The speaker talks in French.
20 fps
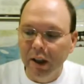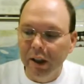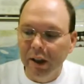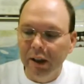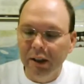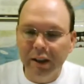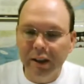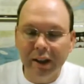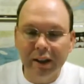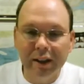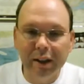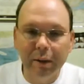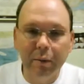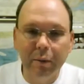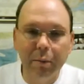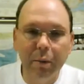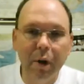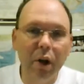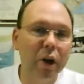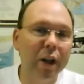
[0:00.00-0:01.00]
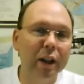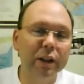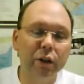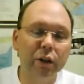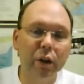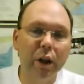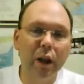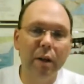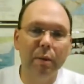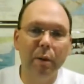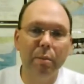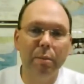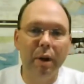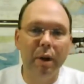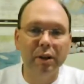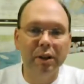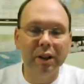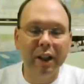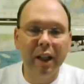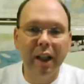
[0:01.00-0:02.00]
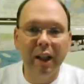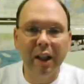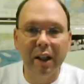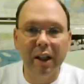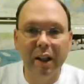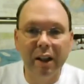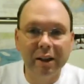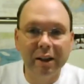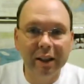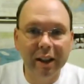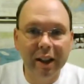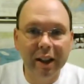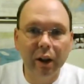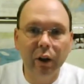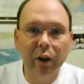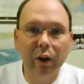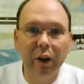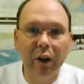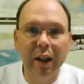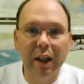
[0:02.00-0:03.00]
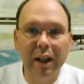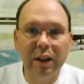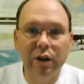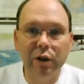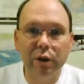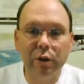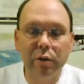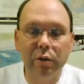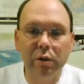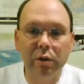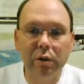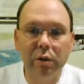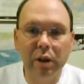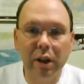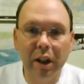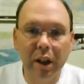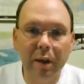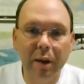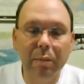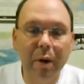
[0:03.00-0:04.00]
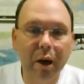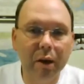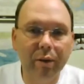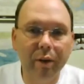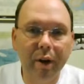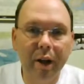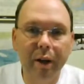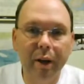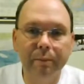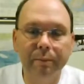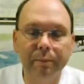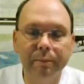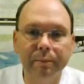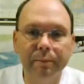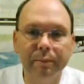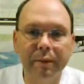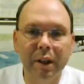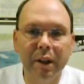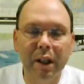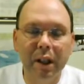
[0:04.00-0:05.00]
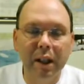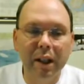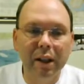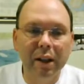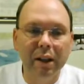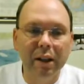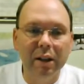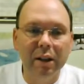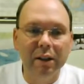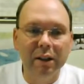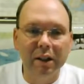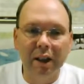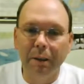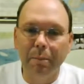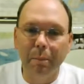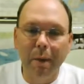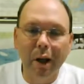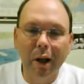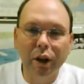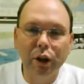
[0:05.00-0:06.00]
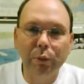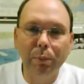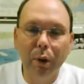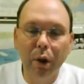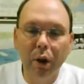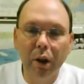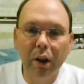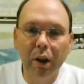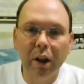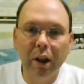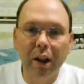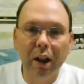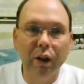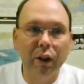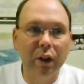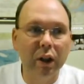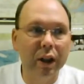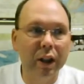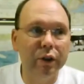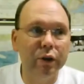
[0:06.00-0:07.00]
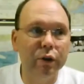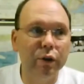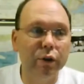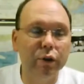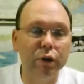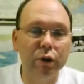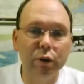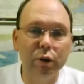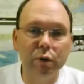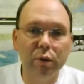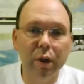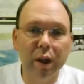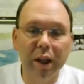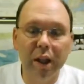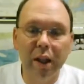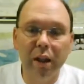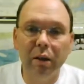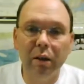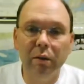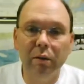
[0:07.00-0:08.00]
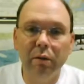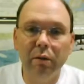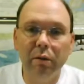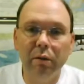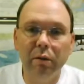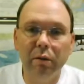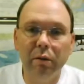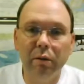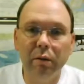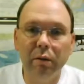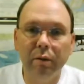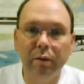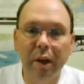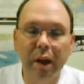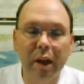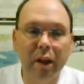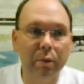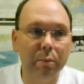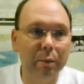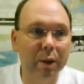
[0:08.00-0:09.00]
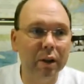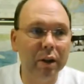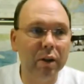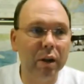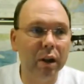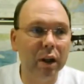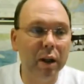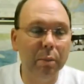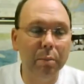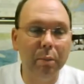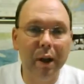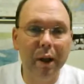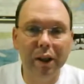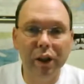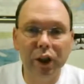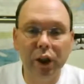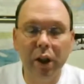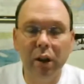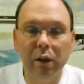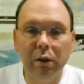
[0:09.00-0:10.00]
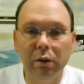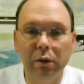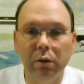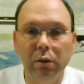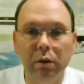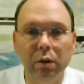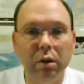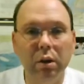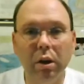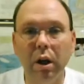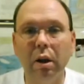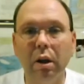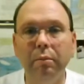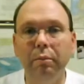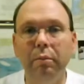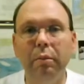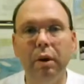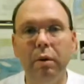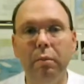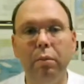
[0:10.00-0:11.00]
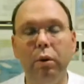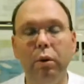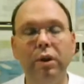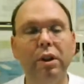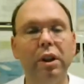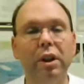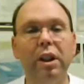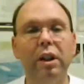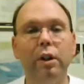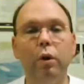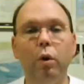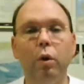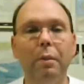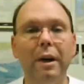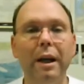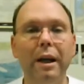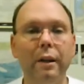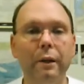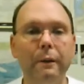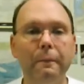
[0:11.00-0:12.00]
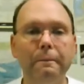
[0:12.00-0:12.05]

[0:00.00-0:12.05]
C'est simplement raisonnable à penser que si quelqu'un est Dieu, il est parfait. Ça ne marche pas que quelqu'un est un Dieu et il va commettre les péchés comme n'importe qui normal.